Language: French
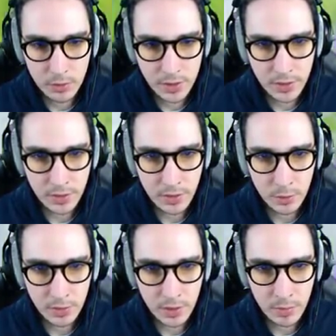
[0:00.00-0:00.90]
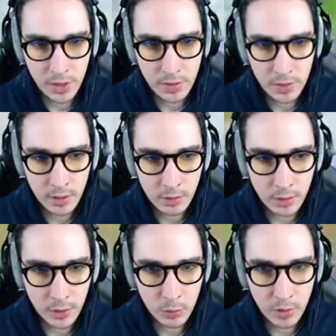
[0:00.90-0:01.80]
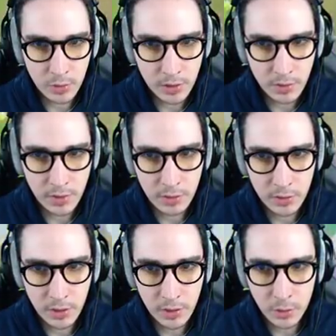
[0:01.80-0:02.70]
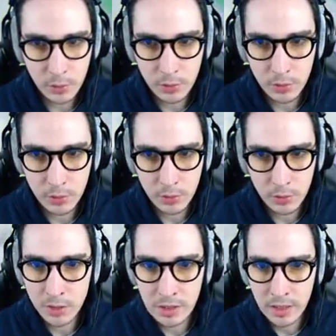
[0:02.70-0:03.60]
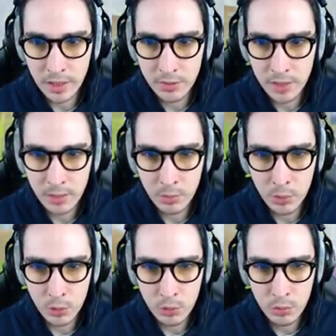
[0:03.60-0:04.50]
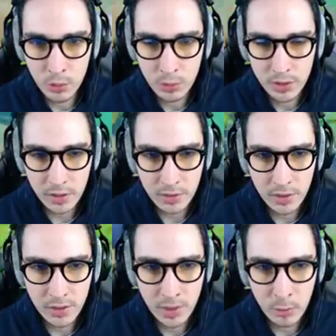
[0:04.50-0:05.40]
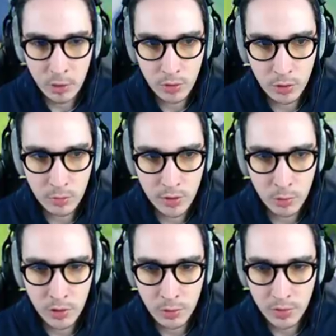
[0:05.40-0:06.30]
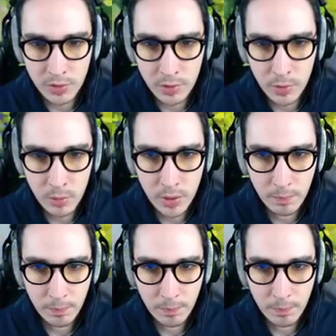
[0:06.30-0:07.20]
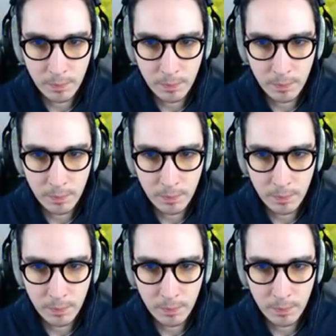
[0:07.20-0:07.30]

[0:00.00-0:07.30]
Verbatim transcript: Qu'on va casser de cette manière, on récupère du cristal, et vous allez que de l'autre côté de la rive, il y a beaucoup, beaucoup de cristal également. On va complètement ignorer ces mobs.